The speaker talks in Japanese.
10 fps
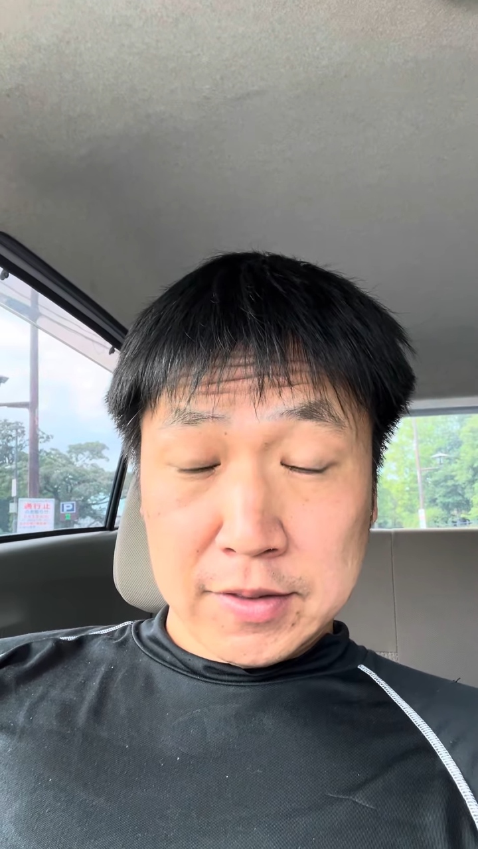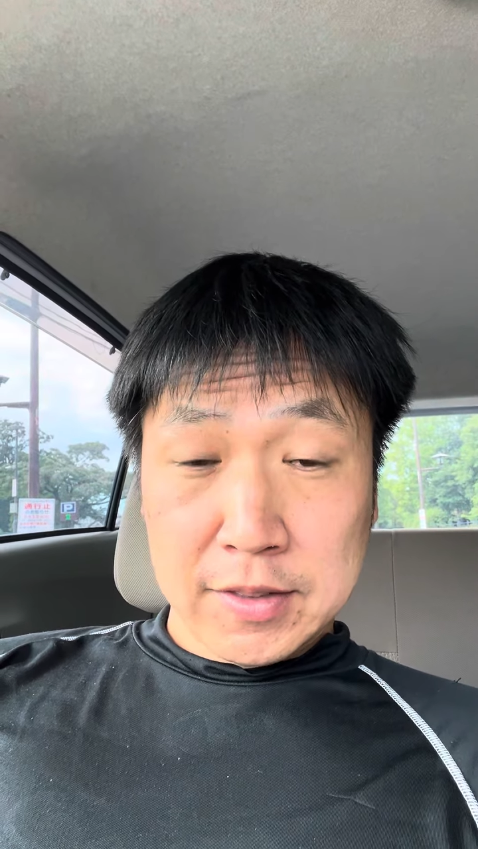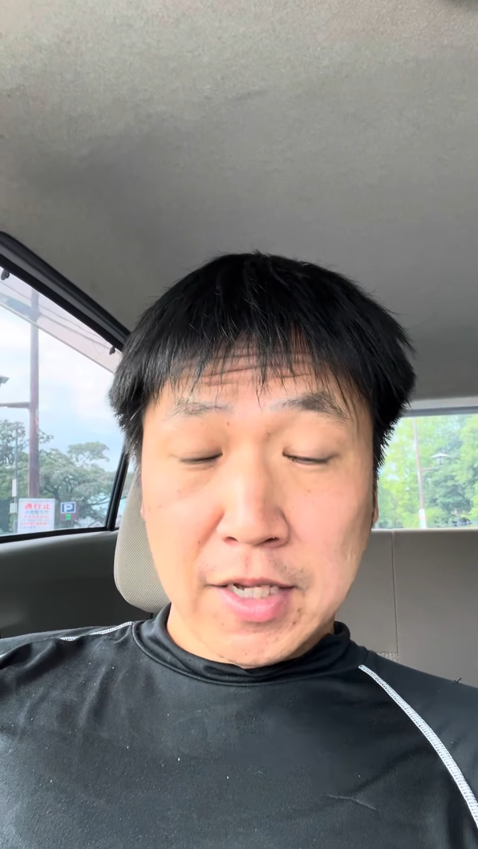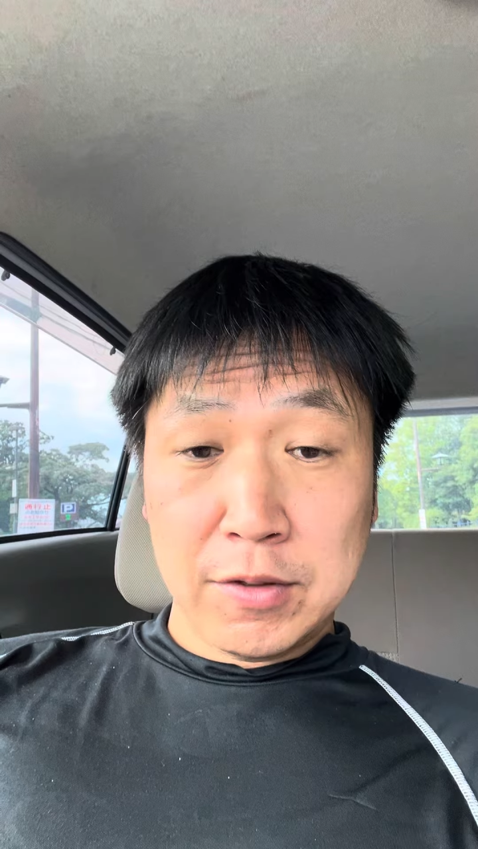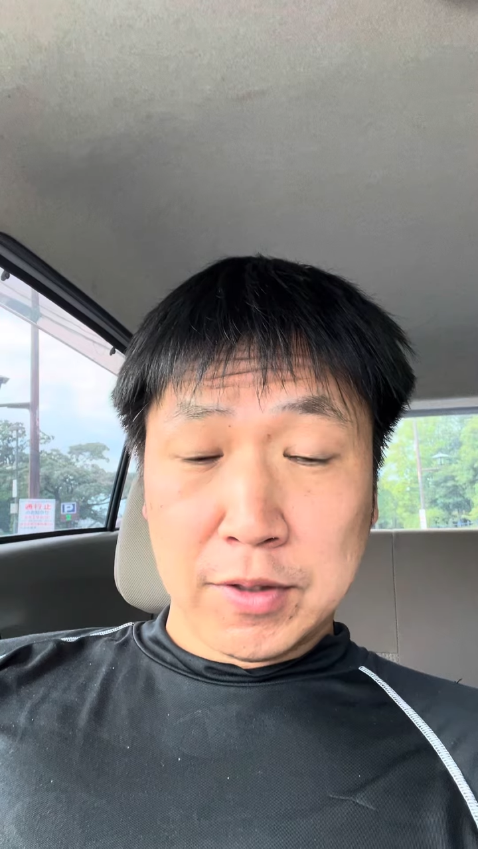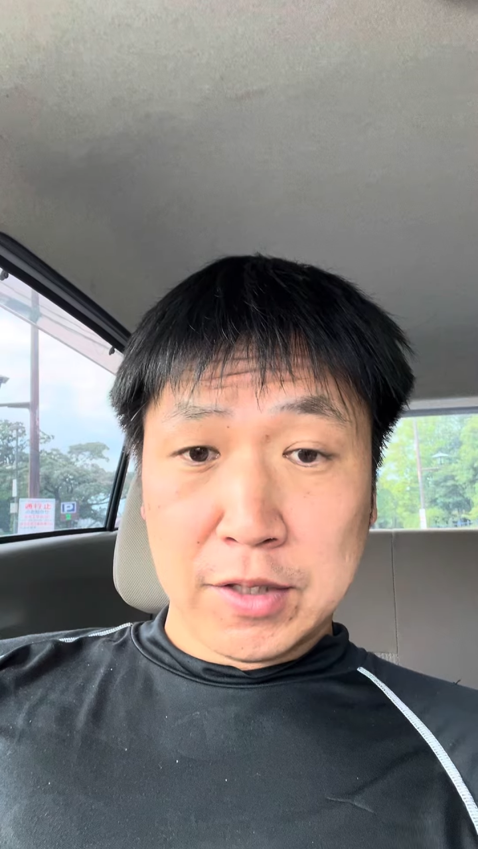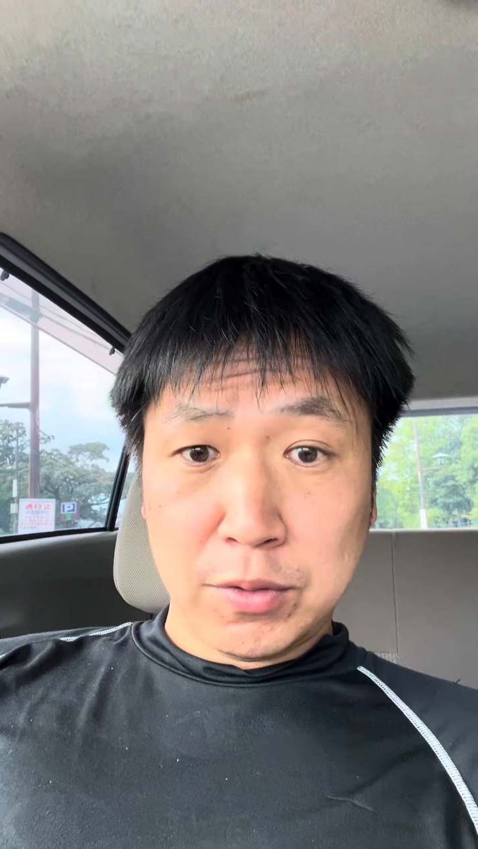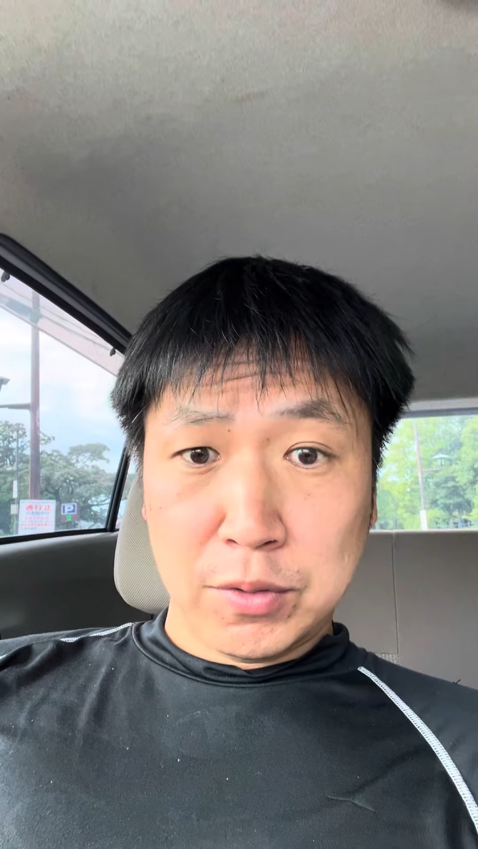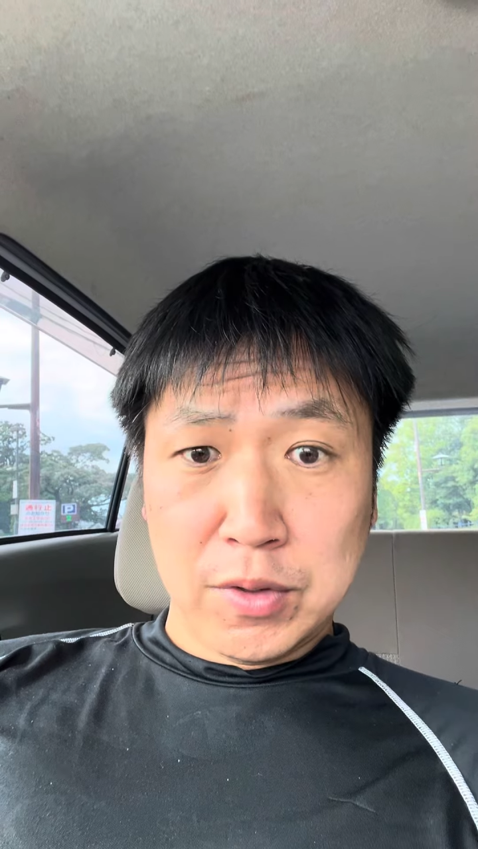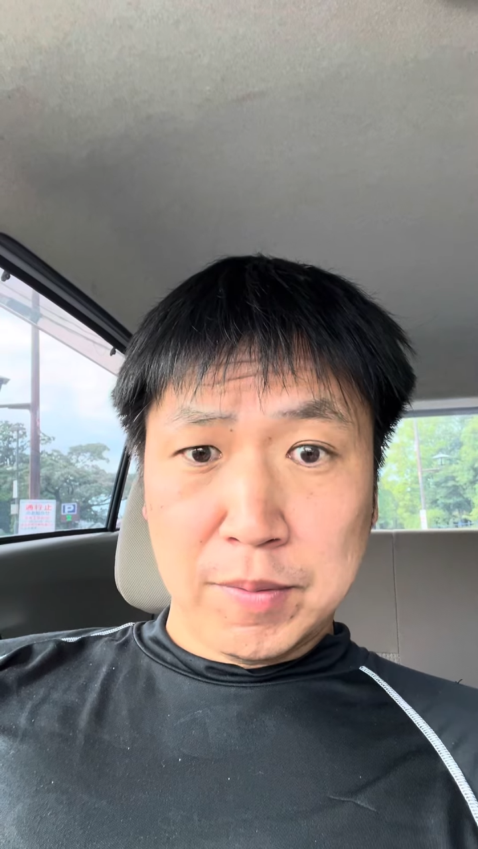たいのか
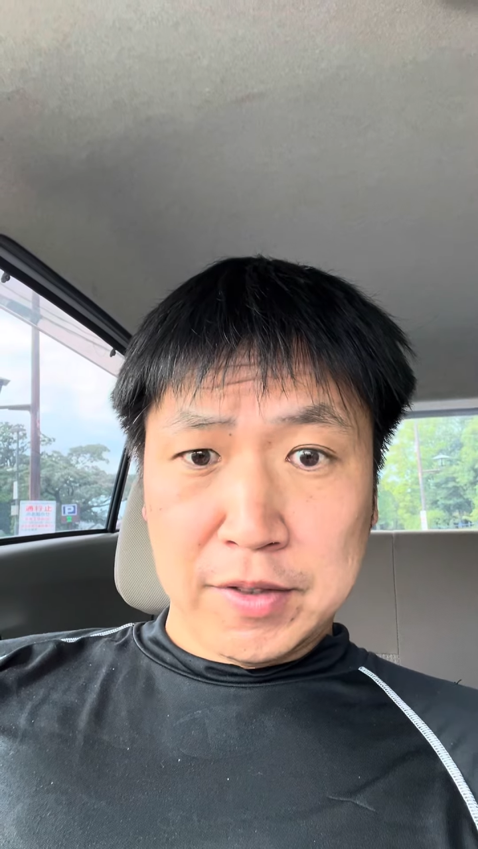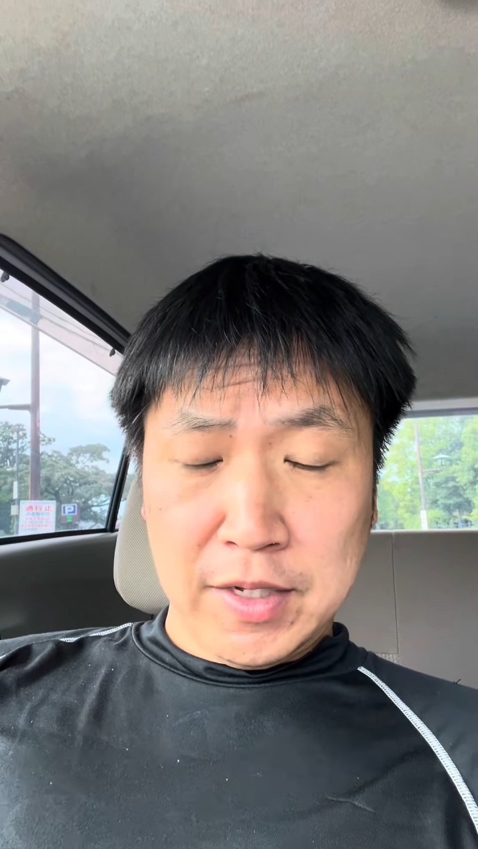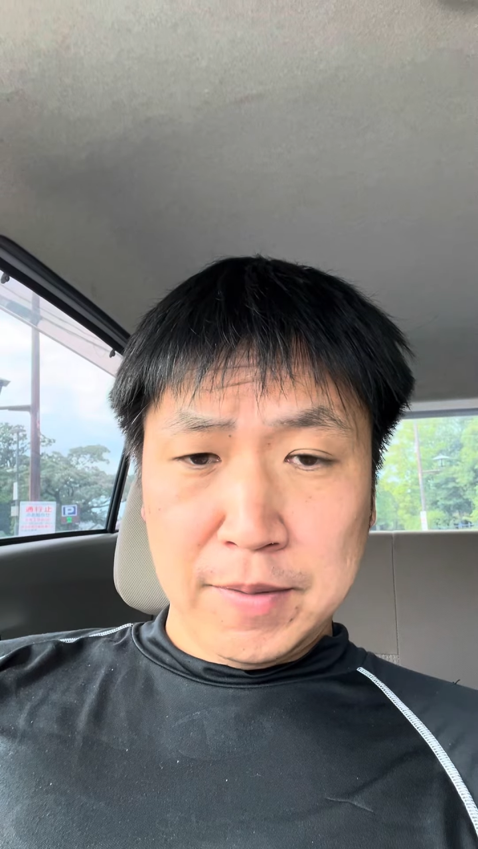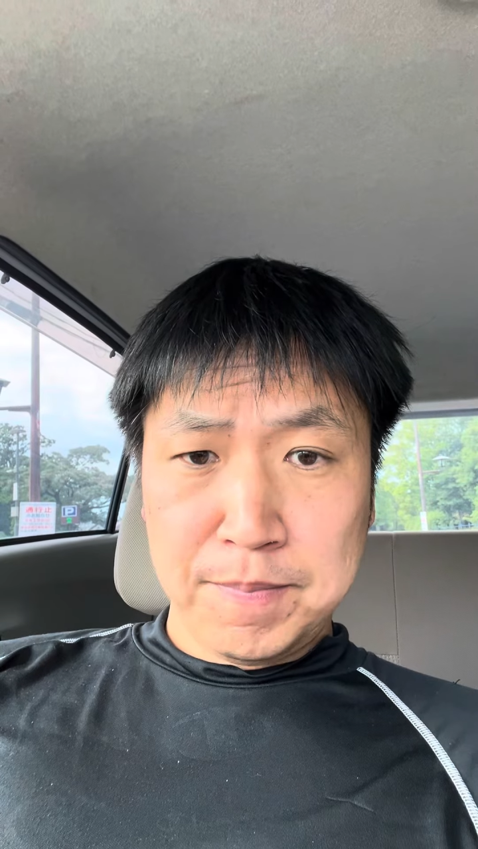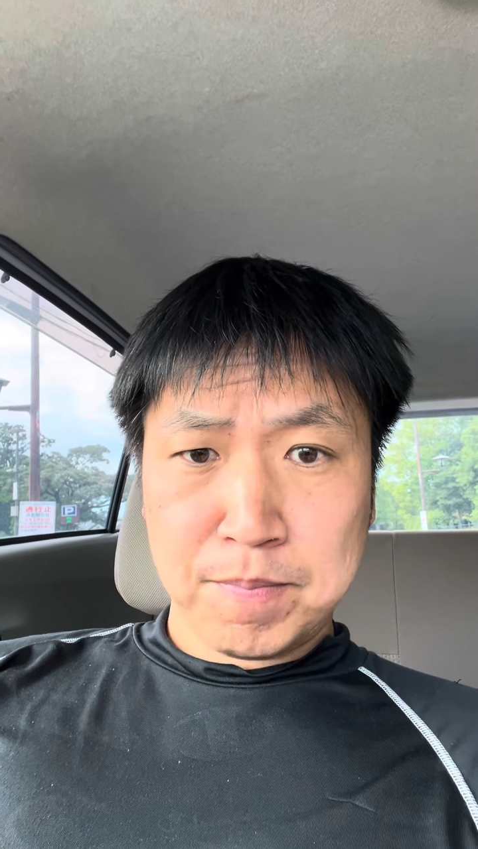といえばね、